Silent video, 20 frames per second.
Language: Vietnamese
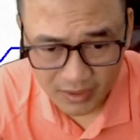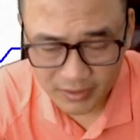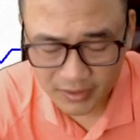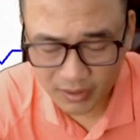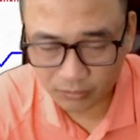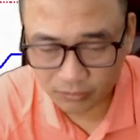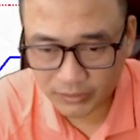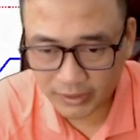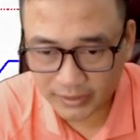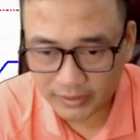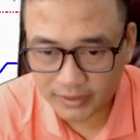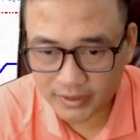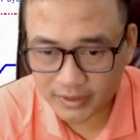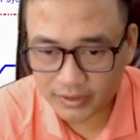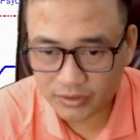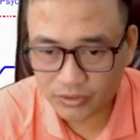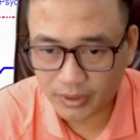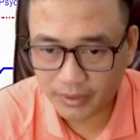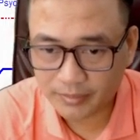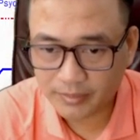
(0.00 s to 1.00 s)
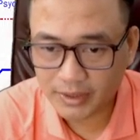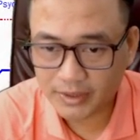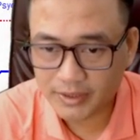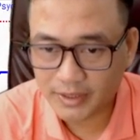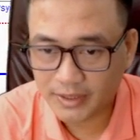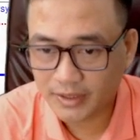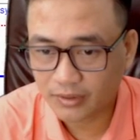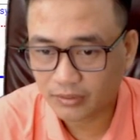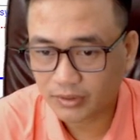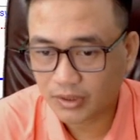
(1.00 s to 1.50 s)
dòng tiền nó dịch chuyển mà anh
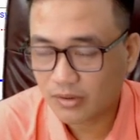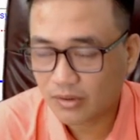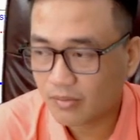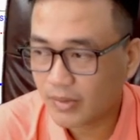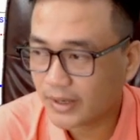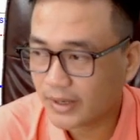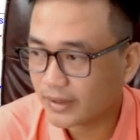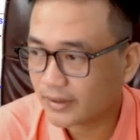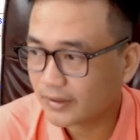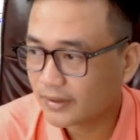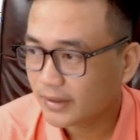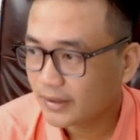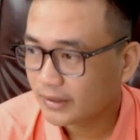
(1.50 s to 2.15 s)
chị nhà đầu tư không biết